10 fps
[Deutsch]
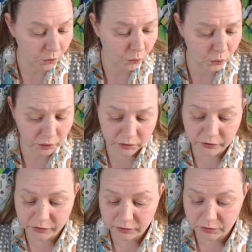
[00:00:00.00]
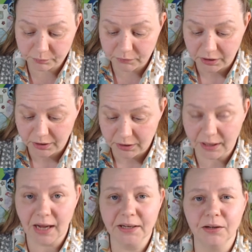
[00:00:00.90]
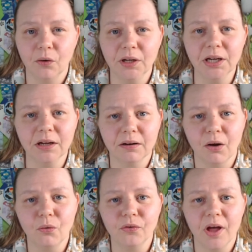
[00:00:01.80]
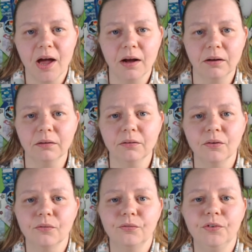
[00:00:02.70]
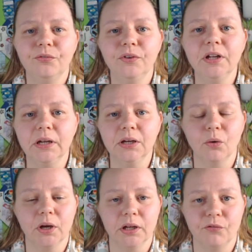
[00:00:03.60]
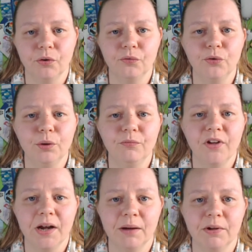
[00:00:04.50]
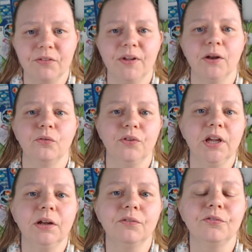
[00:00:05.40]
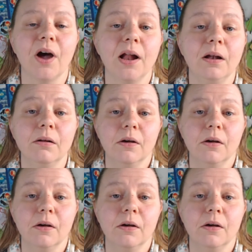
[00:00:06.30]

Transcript: Und ähm, da kann ich noch nicht genau sagen, wie viel ich euch davon filmen werde, aber ich werde auf jeden Fall